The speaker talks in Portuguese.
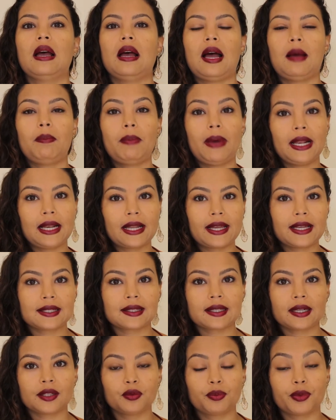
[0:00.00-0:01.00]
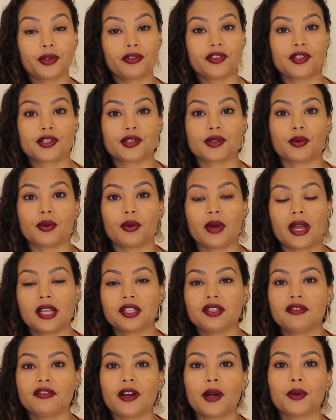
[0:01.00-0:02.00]
A palestra do professor
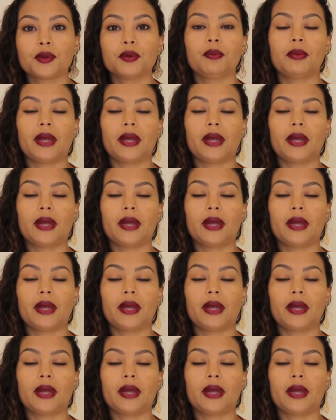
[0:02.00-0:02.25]
Edvaldo